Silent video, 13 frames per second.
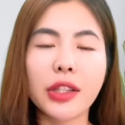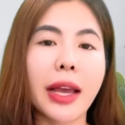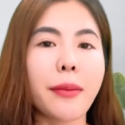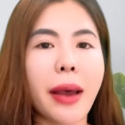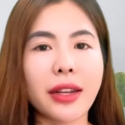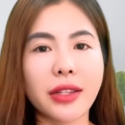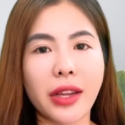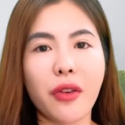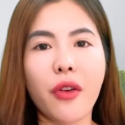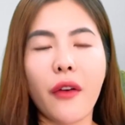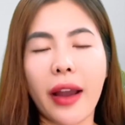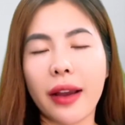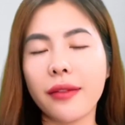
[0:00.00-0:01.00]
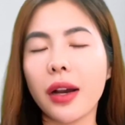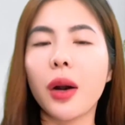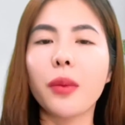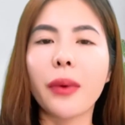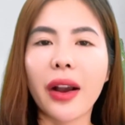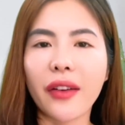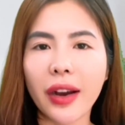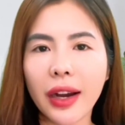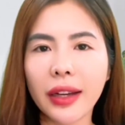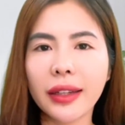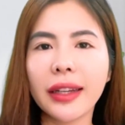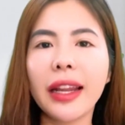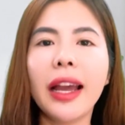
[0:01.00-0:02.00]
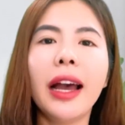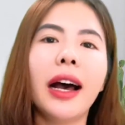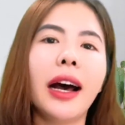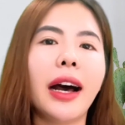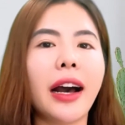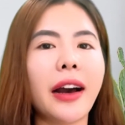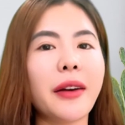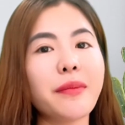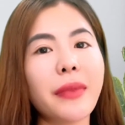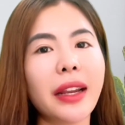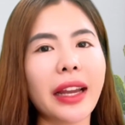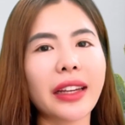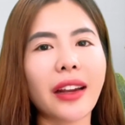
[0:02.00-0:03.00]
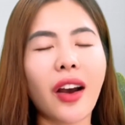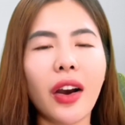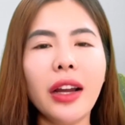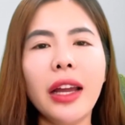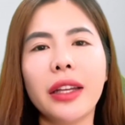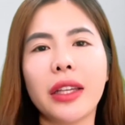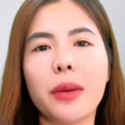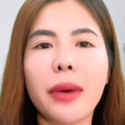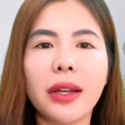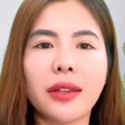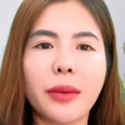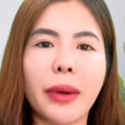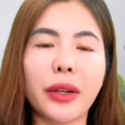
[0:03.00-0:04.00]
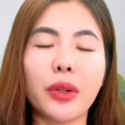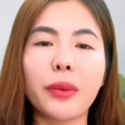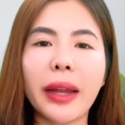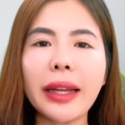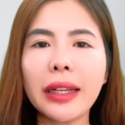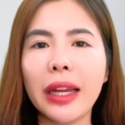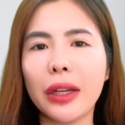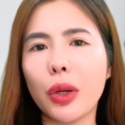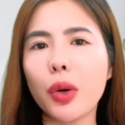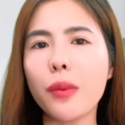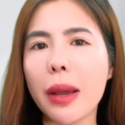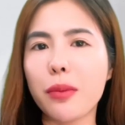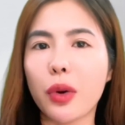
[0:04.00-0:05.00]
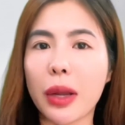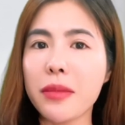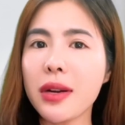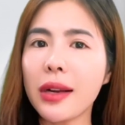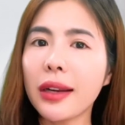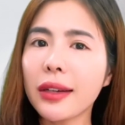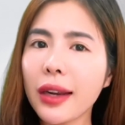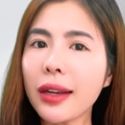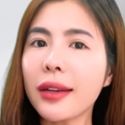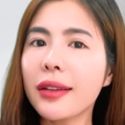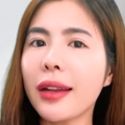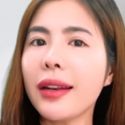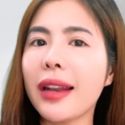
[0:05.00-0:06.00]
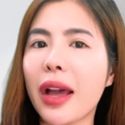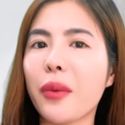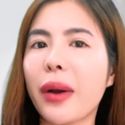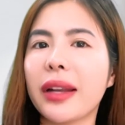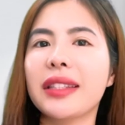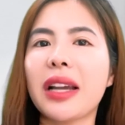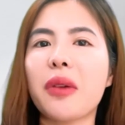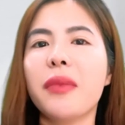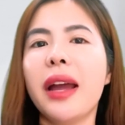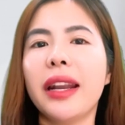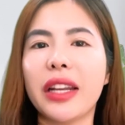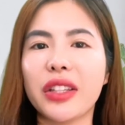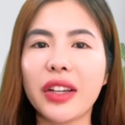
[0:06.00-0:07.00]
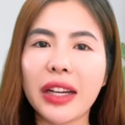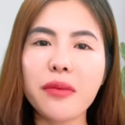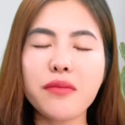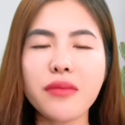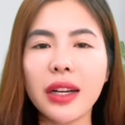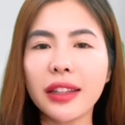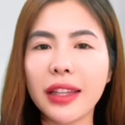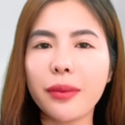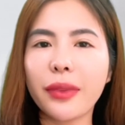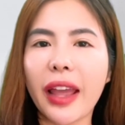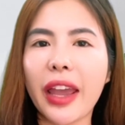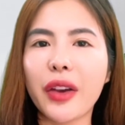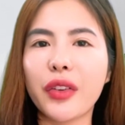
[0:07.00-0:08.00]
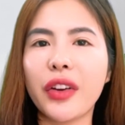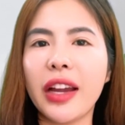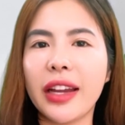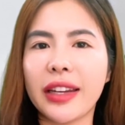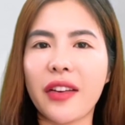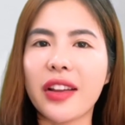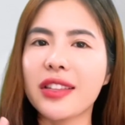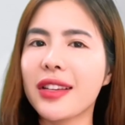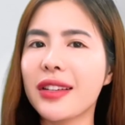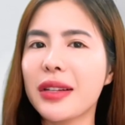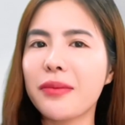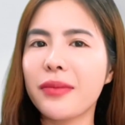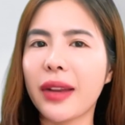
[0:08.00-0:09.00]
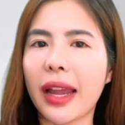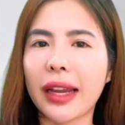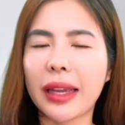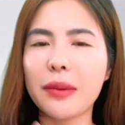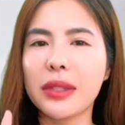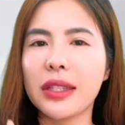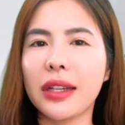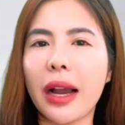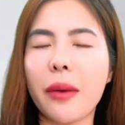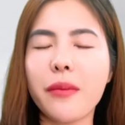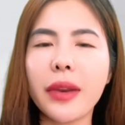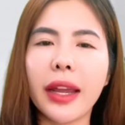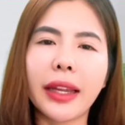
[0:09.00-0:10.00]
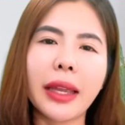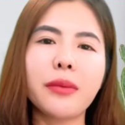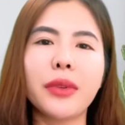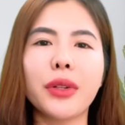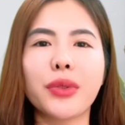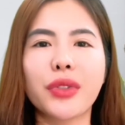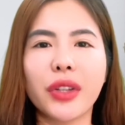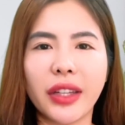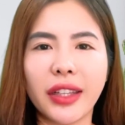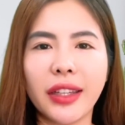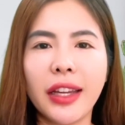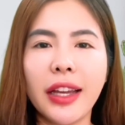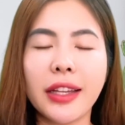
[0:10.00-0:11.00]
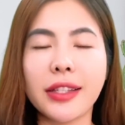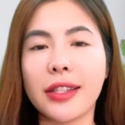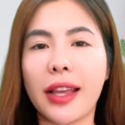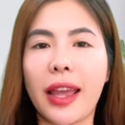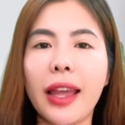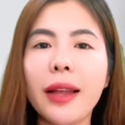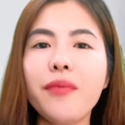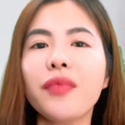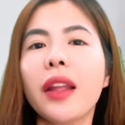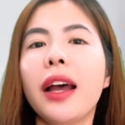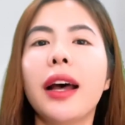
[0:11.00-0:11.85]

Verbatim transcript: da da bạn trẻ hóa và hồng hào hơn à, bên cạnh đó nếu mà rửa mặt đúng cách nó cũng là một cái bước rất rất là quan trọng để cho các bước tiếp theo nào là serum nè kem dưỡng ẩm nè kem điều trị sẽ